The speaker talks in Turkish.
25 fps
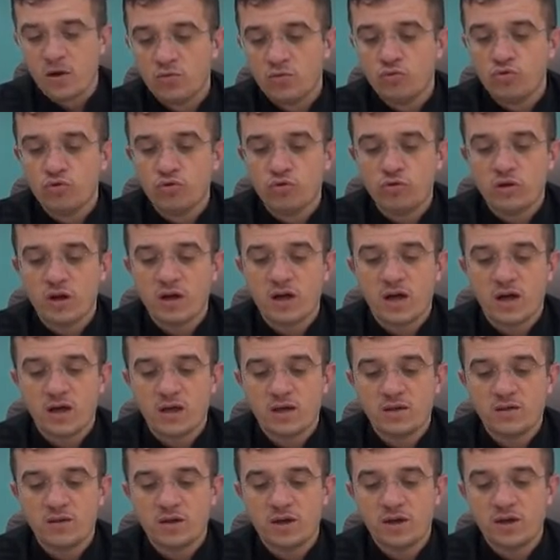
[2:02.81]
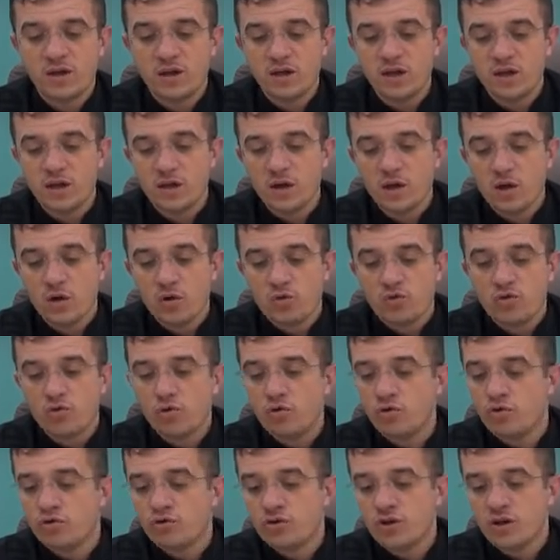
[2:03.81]
nurlar hakkındaki
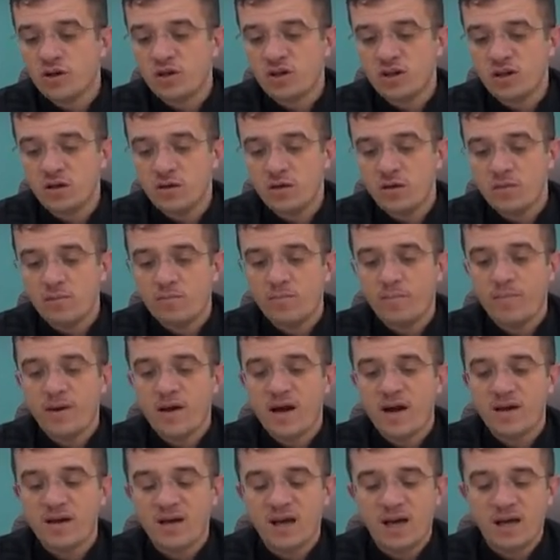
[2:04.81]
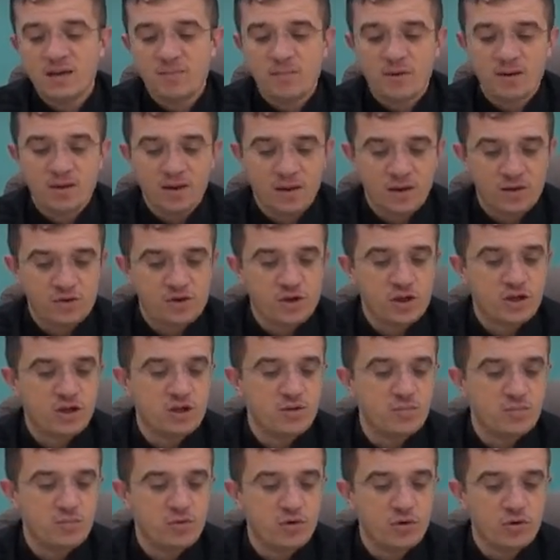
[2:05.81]
görüşlerini beyan etmeklerine
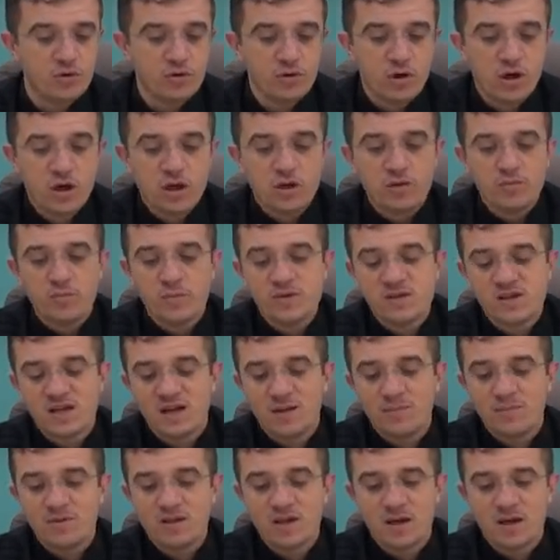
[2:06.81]
çekinmiyor. Mesela bir